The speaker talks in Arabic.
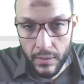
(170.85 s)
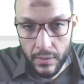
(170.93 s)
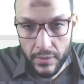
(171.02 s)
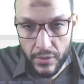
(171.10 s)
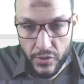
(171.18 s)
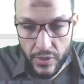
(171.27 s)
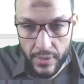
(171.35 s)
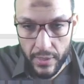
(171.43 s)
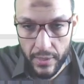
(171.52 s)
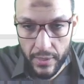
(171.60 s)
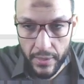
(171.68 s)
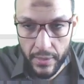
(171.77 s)

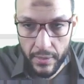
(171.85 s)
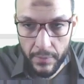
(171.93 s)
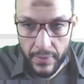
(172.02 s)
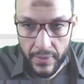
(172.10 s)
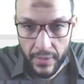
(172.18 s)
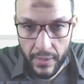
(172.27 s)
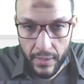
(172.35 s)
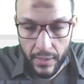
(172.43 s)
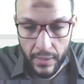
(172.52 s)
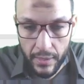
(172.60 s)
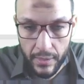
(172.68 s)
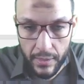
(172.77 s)
ديكشنري آه،
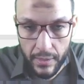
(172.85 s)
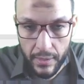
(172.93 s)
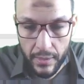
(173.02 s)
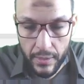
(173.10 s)
بتاع ال